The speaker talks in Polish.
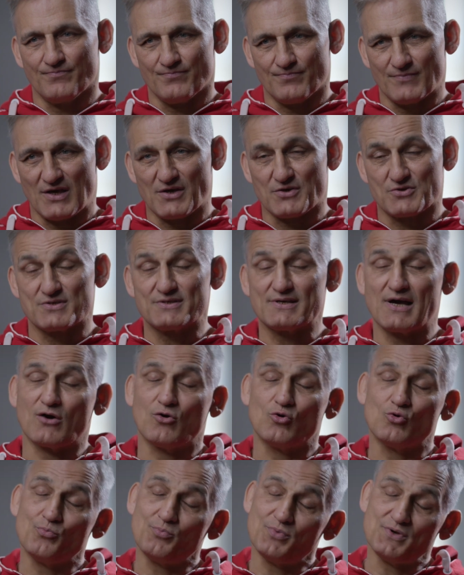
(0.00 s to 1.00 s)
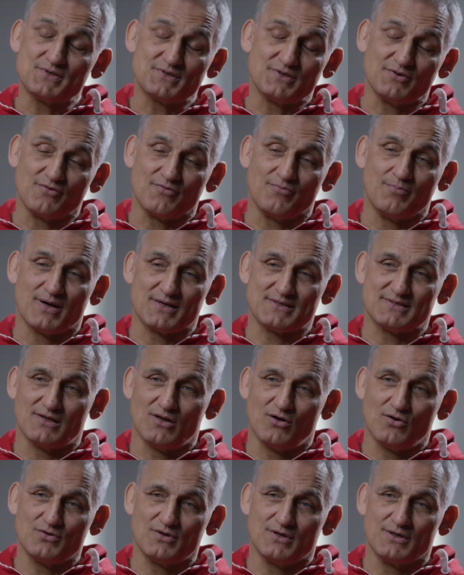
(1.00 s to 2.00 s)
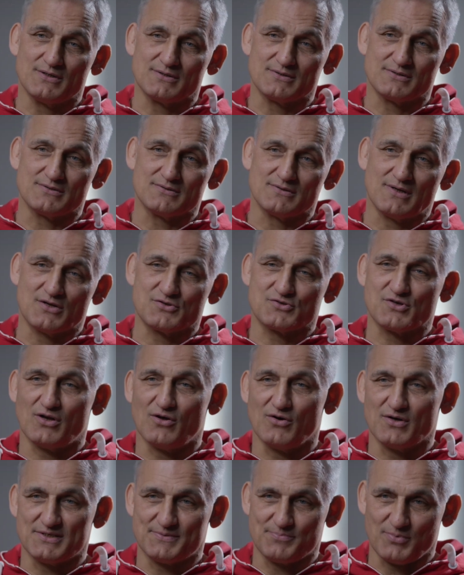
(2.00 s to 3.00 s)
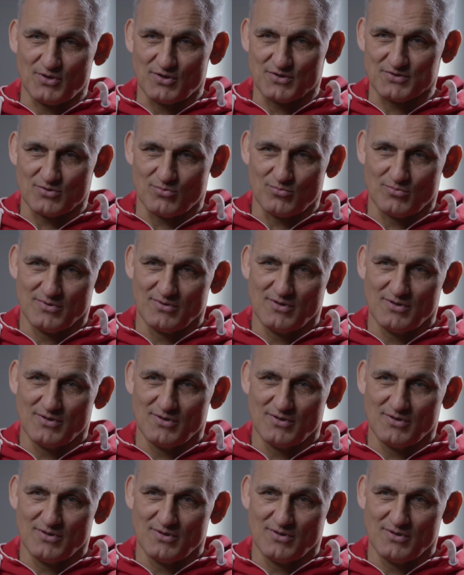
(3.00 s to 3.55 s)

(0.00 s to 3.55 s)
na Igrzyskach Olimpijskich w Barcelonie z Angelo Espinozą.